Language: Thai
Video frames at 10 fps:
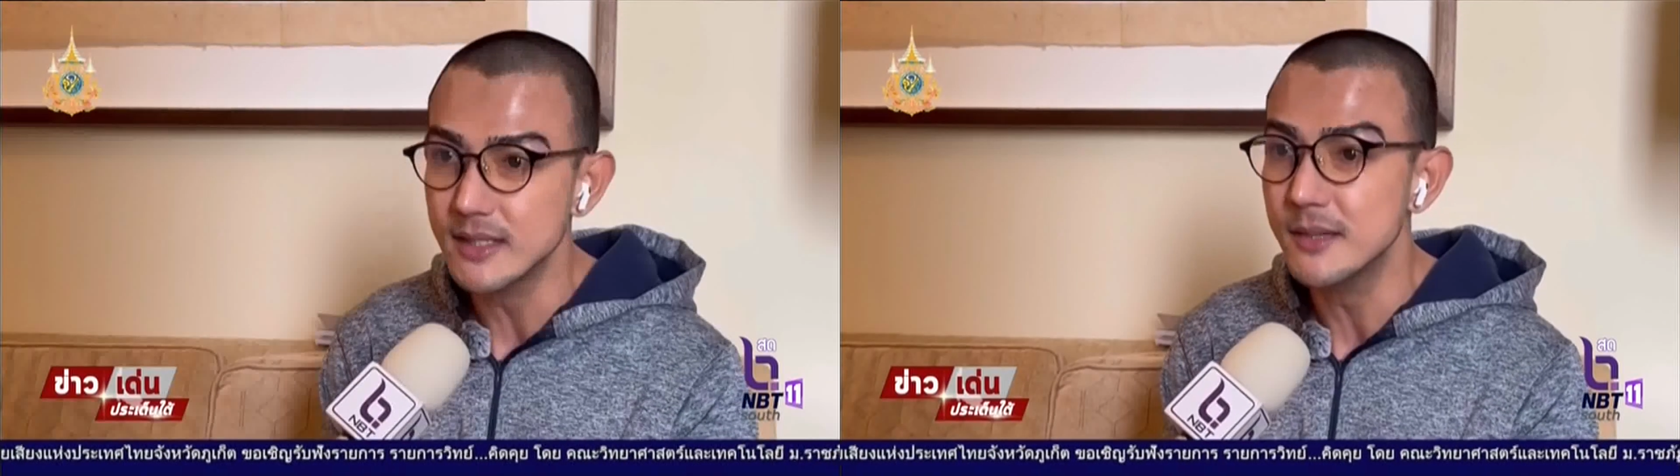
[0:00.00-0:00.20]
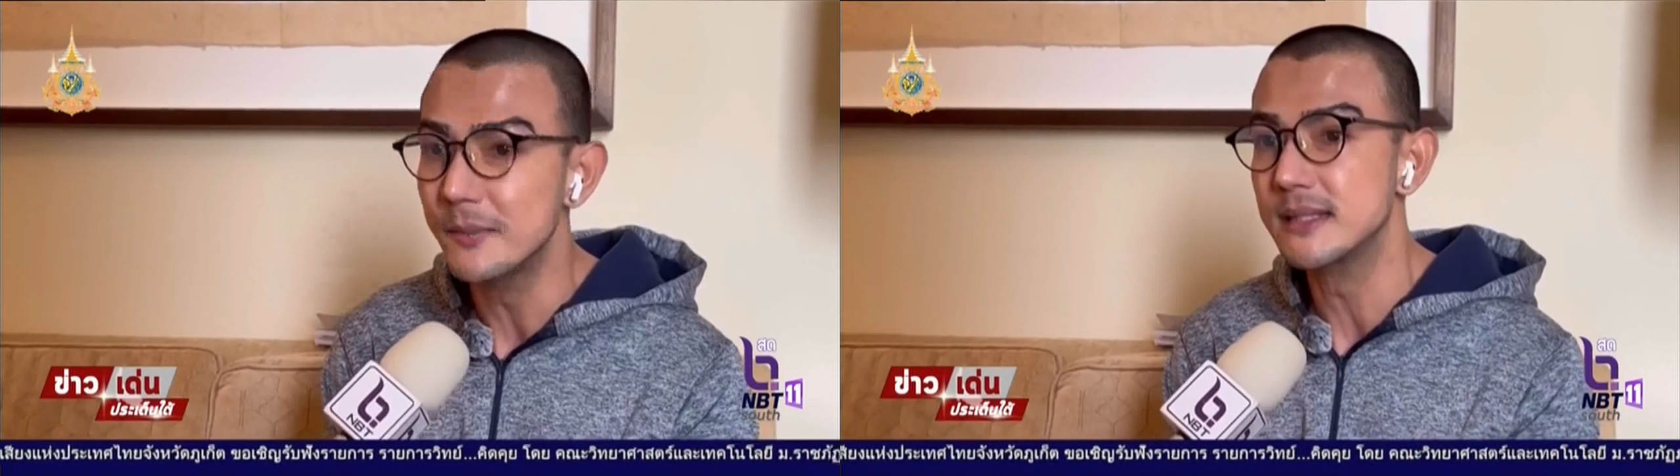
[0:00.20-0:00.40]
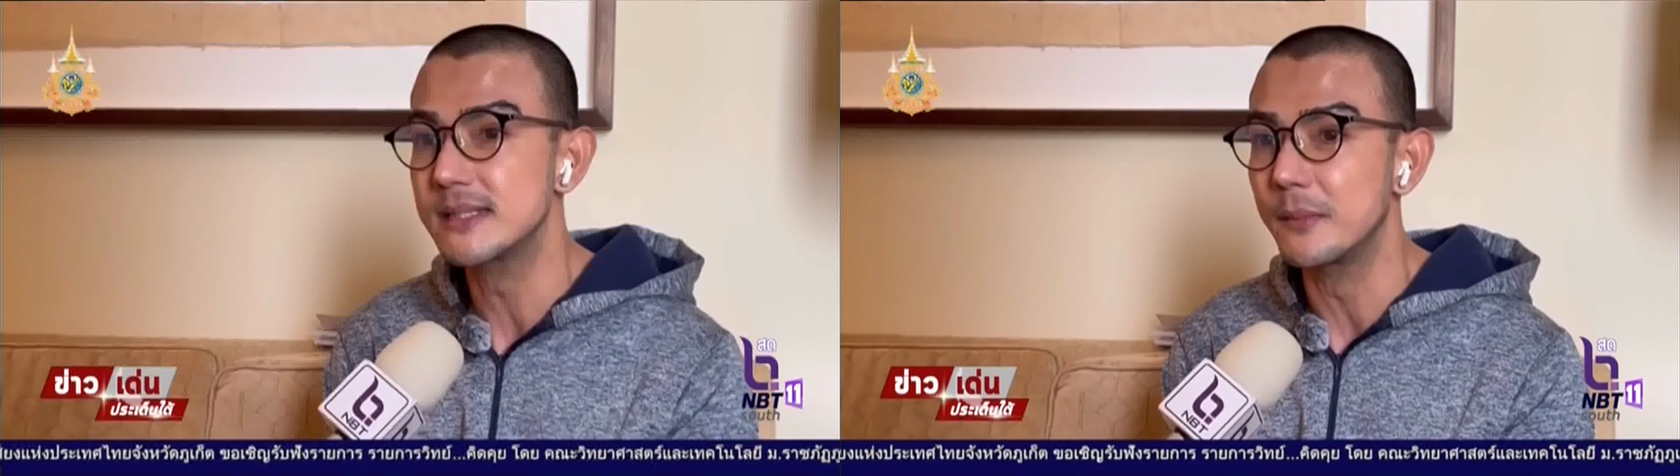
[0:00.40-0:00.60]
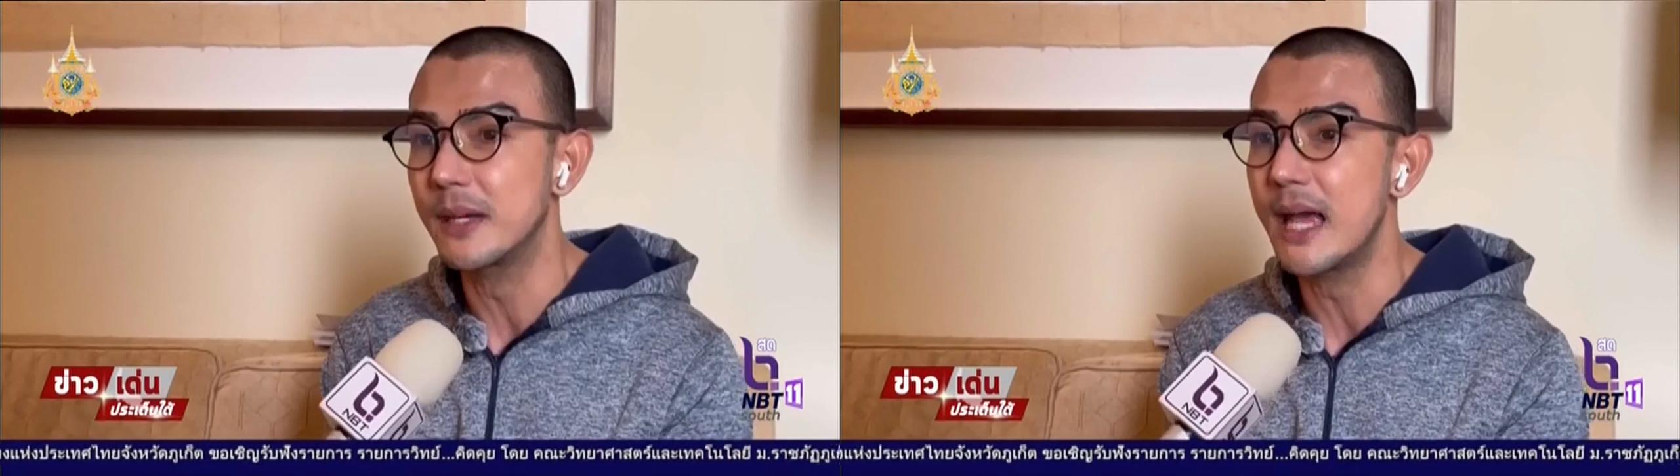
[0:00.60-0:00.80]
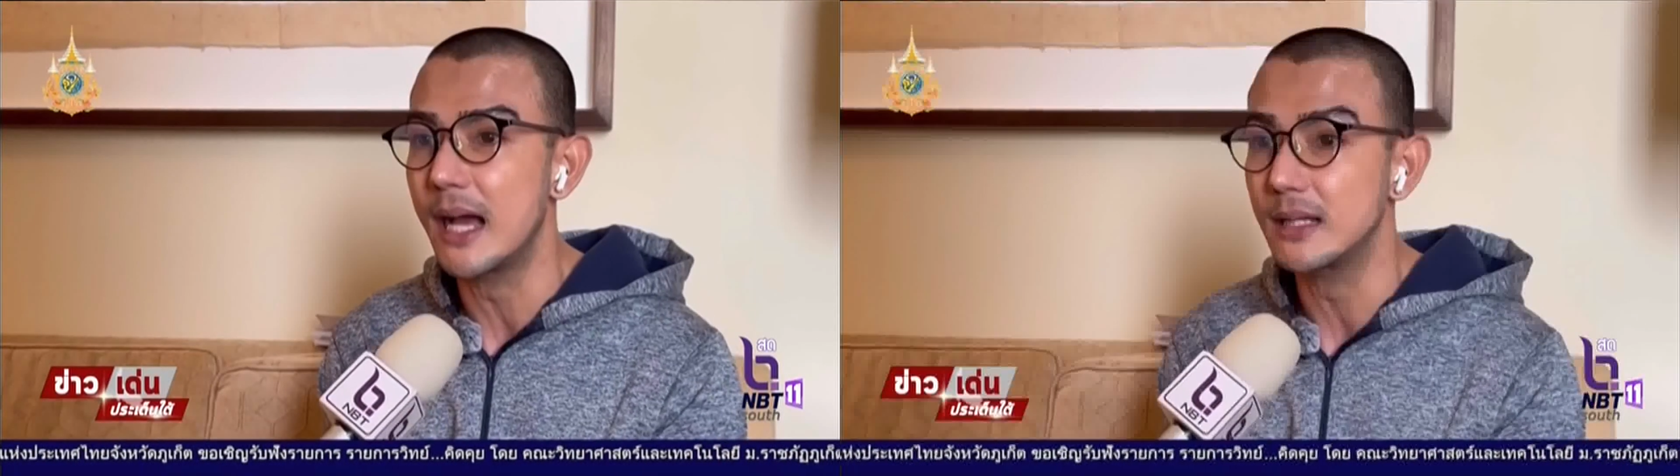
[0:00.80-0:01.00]
ซึ่งบางสิ่งบา
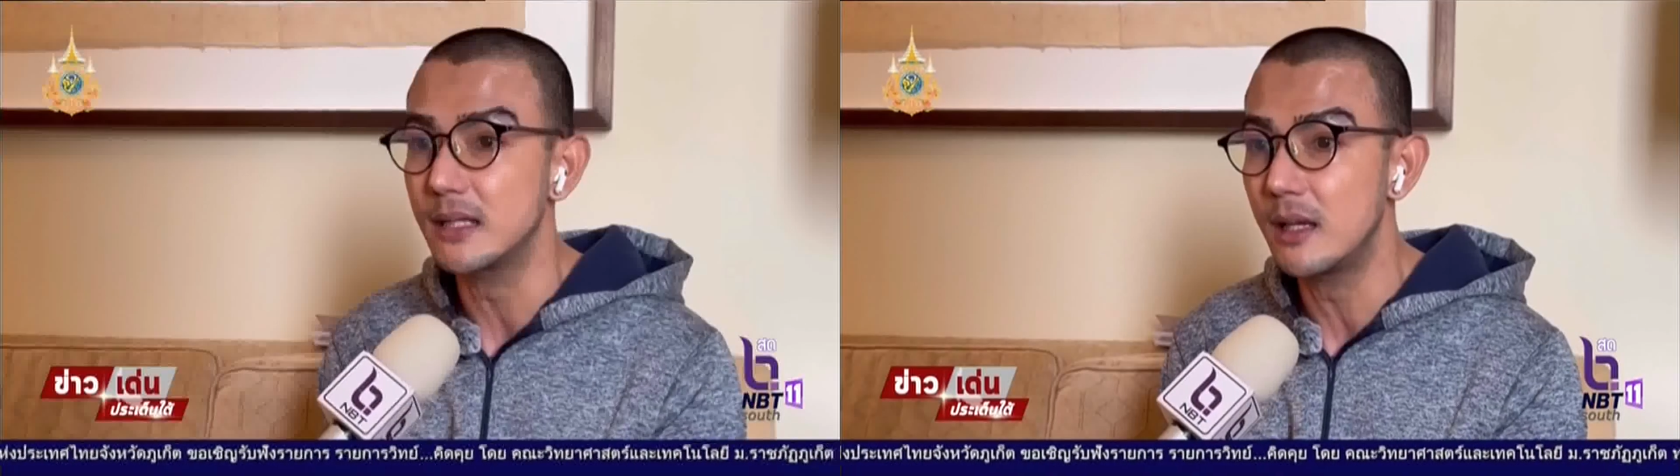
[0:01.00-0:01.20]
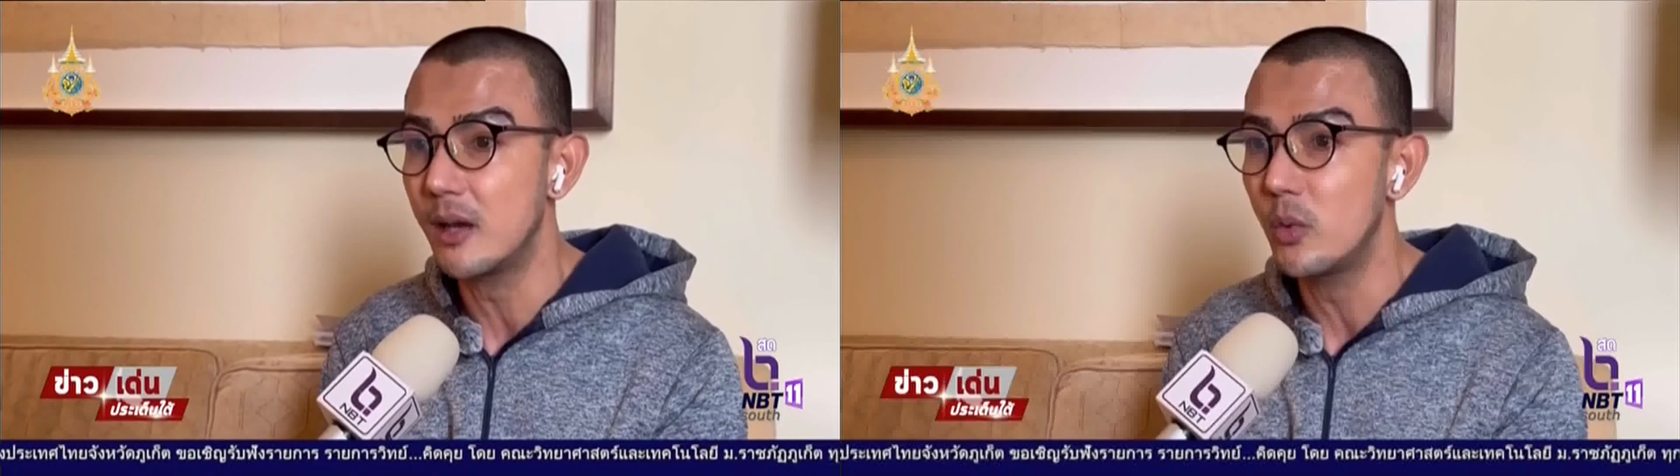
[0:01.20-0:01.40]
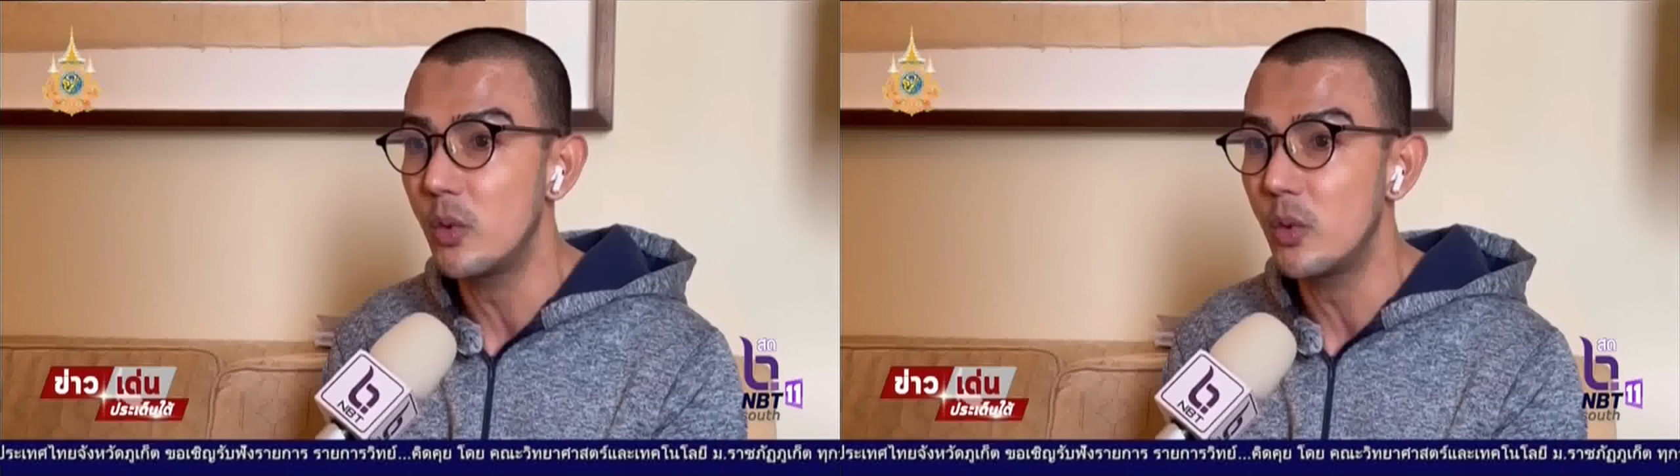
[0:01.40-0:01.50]
งอย่างเดี๋ยวที่เรา